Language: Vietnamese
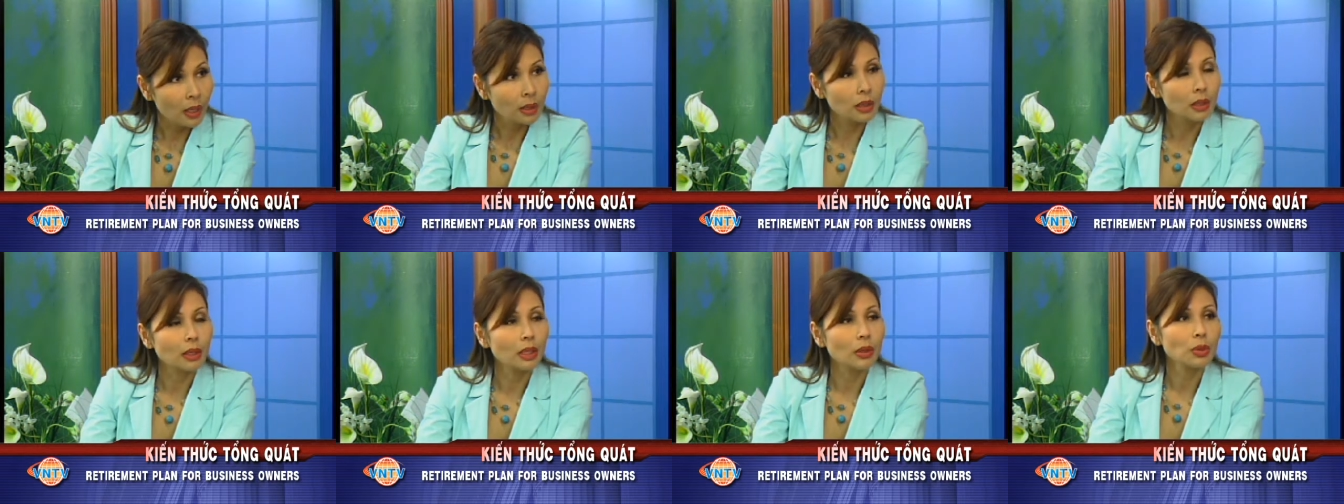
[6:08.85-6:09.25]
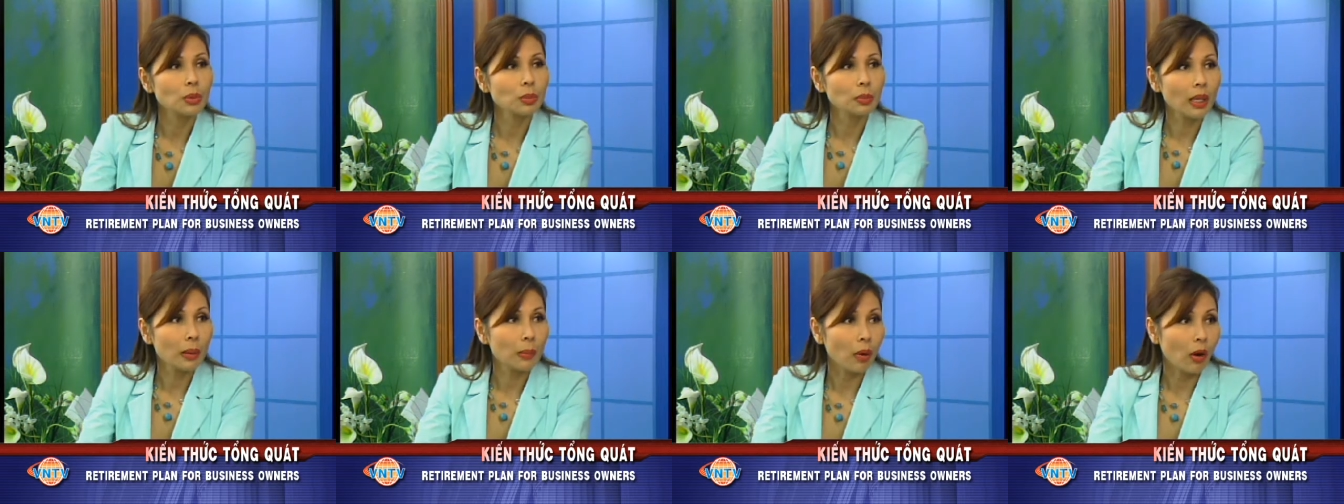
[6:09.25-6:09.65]
nhưng nếu
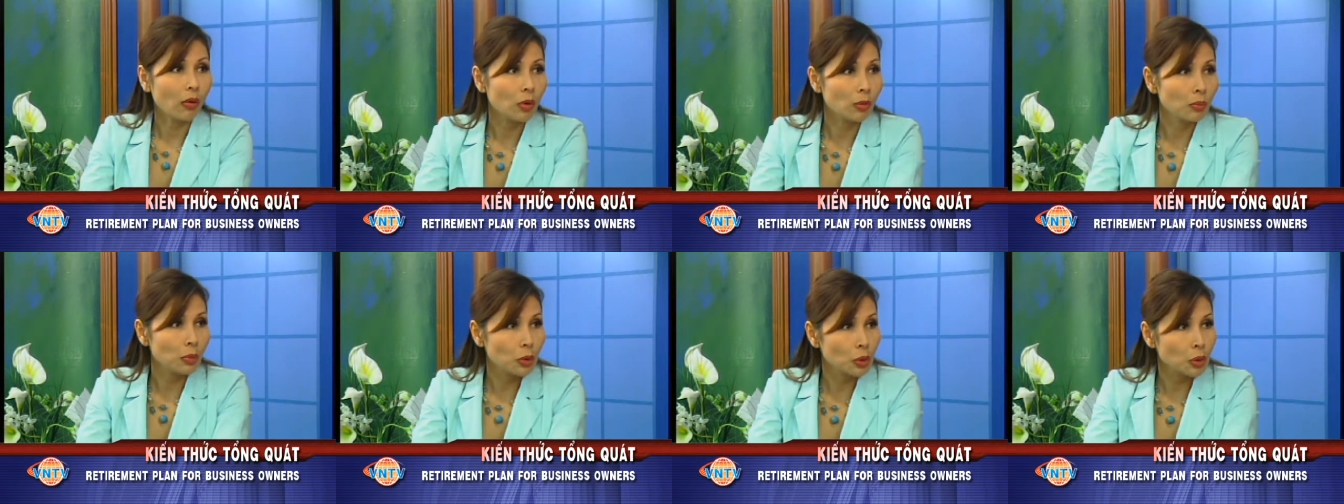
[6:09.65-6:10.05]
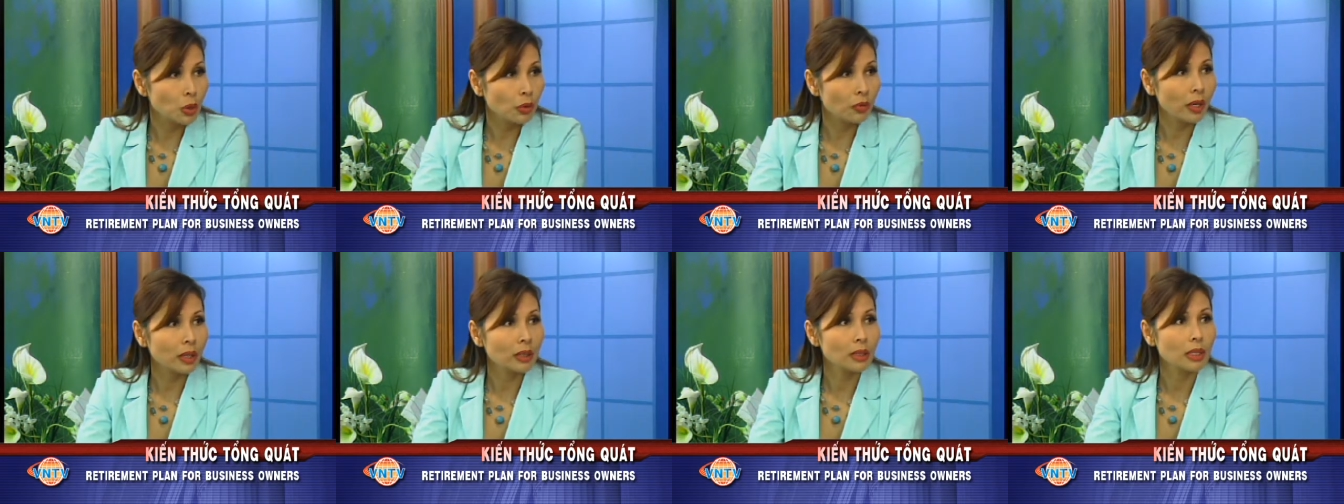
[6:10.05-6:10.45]
chúng ta bỏ vô
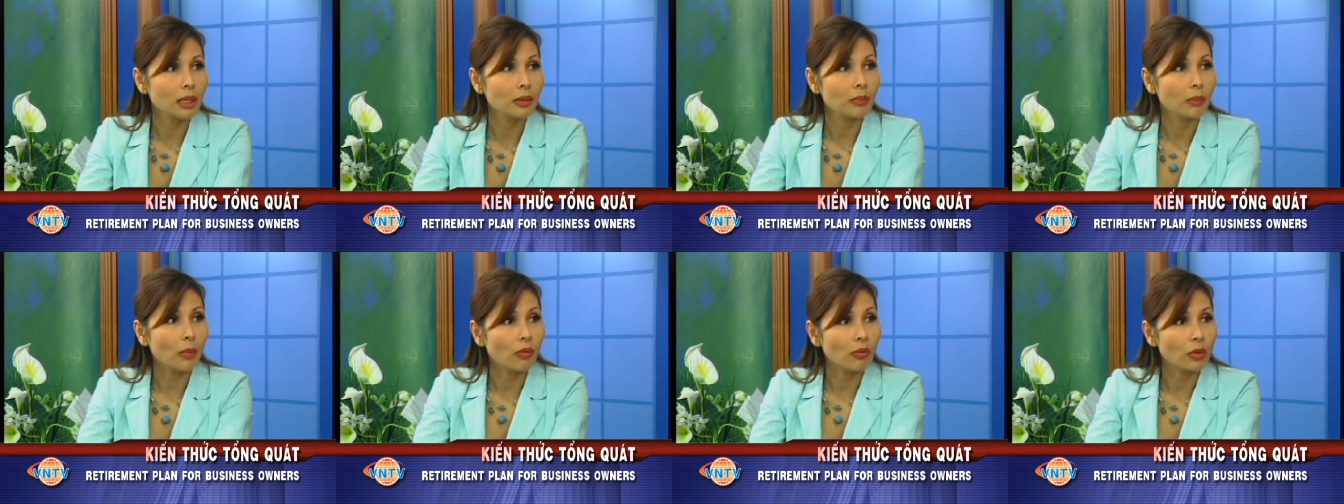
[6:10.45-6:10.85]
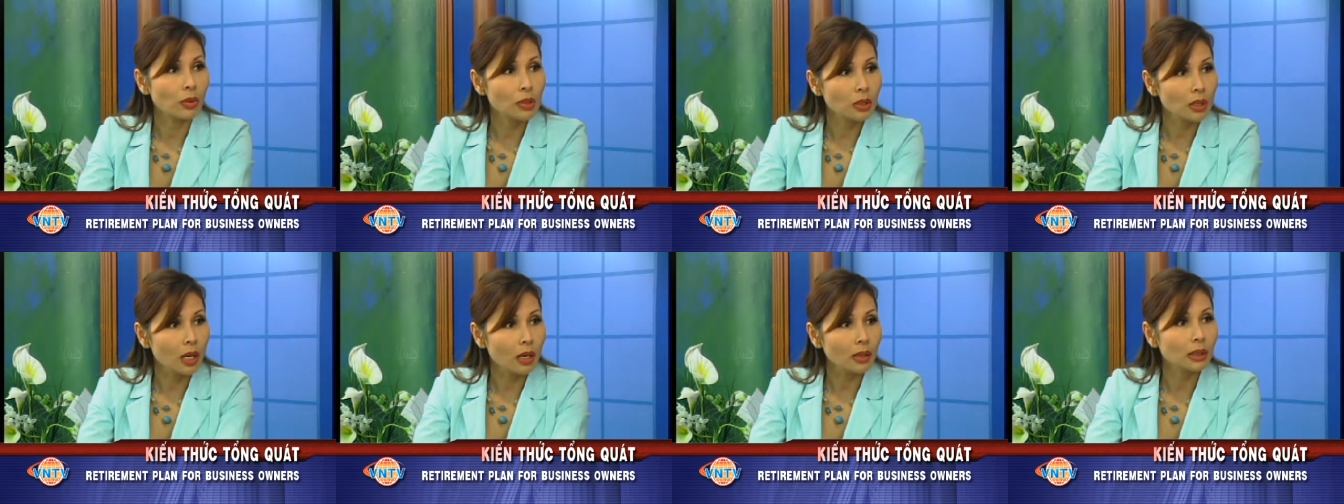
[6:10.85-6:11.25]
mutual fund hay bỏ vô
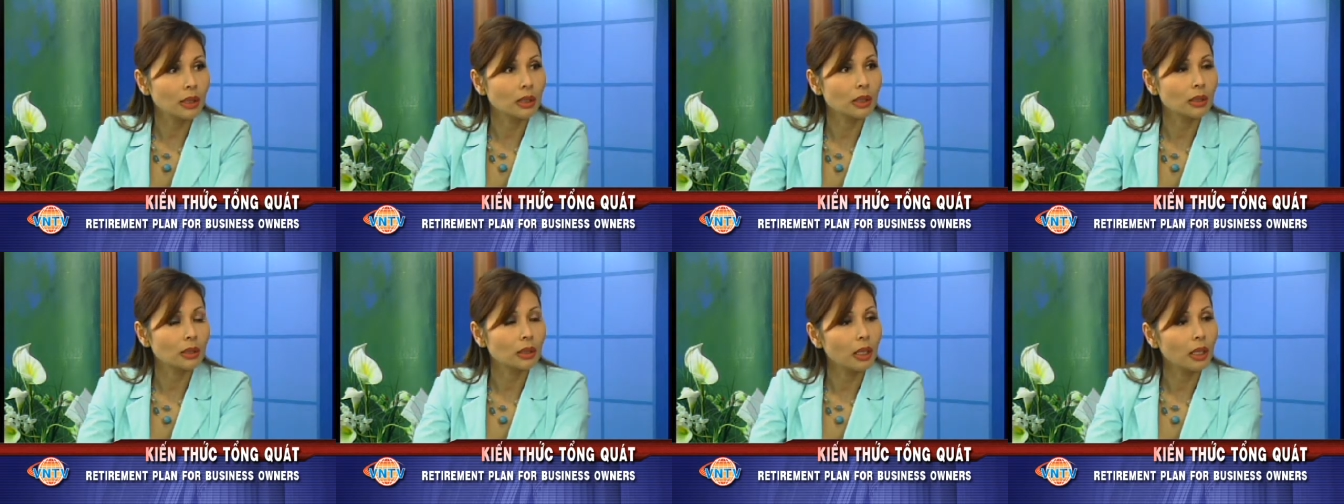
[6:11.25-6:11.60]
stock thì